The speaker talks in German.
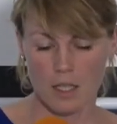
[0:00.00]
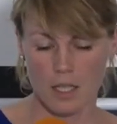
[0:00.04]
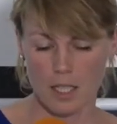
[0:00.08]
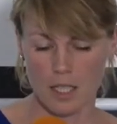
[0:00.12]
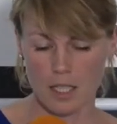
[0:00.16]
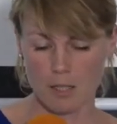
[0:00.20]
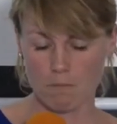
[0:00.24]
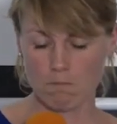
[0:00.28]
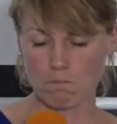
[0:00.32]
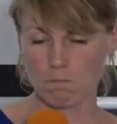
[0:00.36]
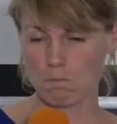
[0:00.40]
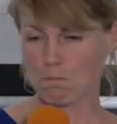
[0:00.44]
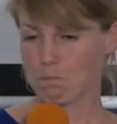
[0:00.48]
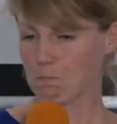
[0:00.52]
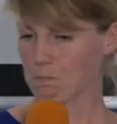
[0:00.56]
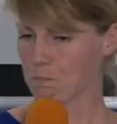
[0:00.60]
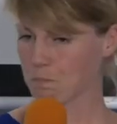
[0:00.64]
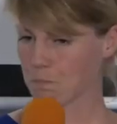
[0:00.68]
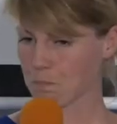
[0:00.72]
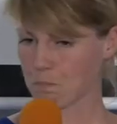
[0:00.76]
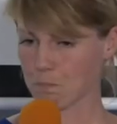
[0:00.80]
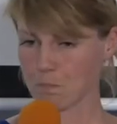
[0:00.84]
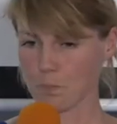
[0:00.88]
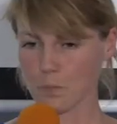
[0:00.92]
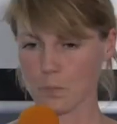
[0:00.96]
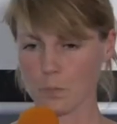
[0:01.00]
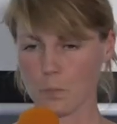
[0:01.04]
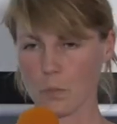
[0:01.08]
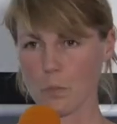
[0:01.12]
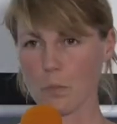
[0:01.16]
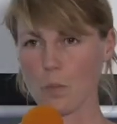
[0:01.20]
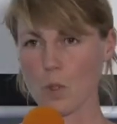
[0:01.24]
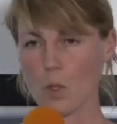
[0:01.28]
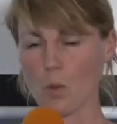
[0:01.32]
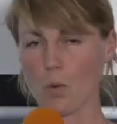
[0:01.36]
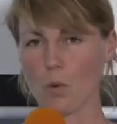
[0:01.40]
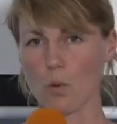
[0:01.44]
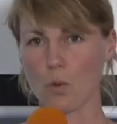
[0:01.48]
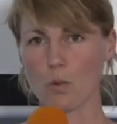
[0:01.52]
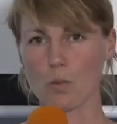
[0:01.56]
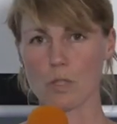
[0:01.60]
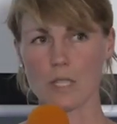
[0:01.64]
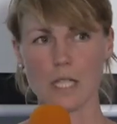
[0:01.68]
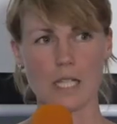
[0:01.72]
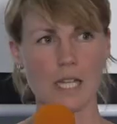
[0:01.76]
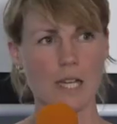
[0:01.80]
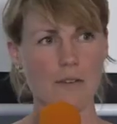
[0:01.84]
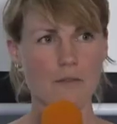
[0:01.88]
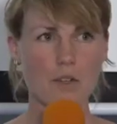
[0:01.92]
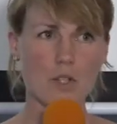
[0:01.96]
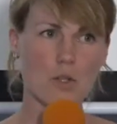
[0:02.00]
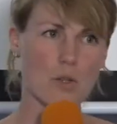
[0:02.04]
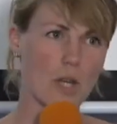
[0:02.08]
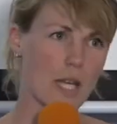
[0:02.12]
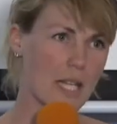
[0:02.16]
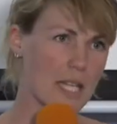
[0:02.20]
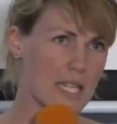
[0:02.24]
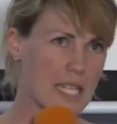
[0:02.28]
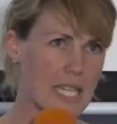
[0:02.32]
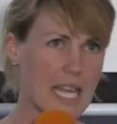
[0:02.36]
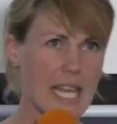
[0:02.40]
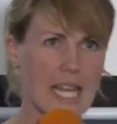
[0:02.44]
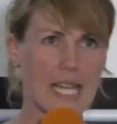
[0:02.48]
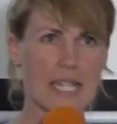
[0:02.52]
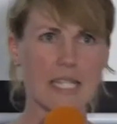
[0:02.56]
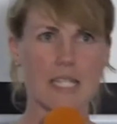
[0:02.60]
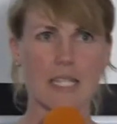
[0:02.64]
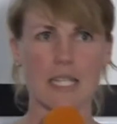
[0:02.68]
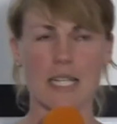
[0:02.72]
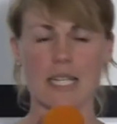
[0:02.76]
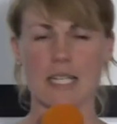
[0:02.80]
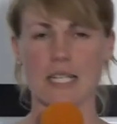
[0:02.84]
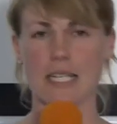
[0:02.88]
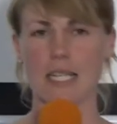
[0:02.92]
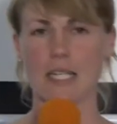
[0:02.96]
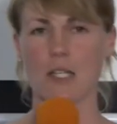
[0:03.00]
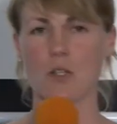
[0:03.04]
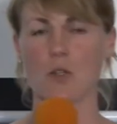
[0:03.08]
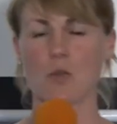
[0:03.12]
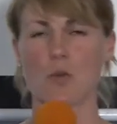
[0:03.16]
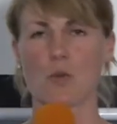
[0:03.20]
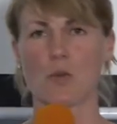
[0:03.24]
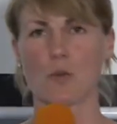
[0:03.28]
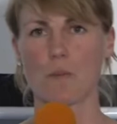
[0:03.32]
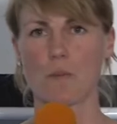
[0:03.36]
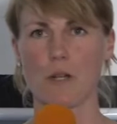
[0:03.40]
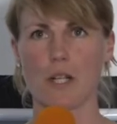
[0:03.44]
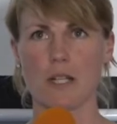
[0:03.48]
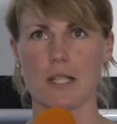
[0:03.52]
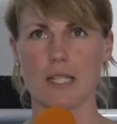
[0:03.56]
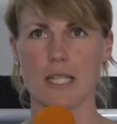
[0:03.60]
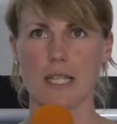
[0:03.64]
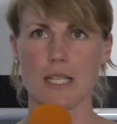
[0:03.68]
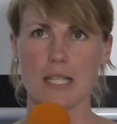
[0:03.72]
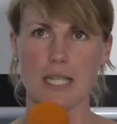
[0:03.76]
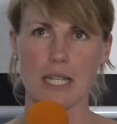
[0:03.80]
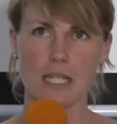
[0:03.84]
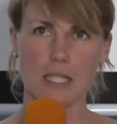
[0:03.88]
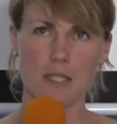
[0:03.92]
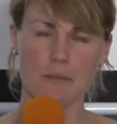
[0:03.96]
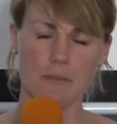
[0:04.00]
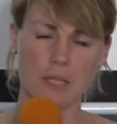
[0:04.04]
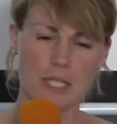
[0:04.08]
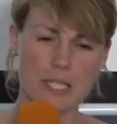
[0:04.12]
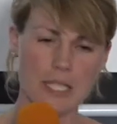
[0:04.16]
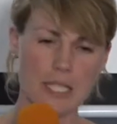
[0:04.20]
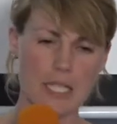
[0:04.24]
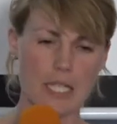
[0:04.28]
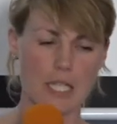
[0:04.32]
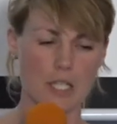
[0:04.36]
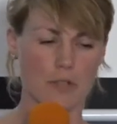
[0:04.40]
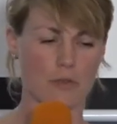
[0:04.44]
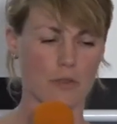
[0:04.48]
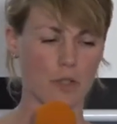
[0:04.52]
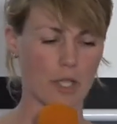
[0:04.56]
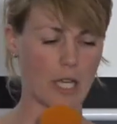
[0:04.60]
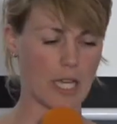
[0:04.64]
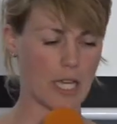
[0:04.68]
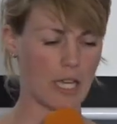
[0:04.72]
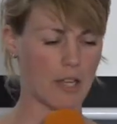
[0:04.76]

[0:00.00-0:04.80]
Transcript: Ähm, und dann haben wir so erzählt in der Sendung und plötzlich sagte Matthias von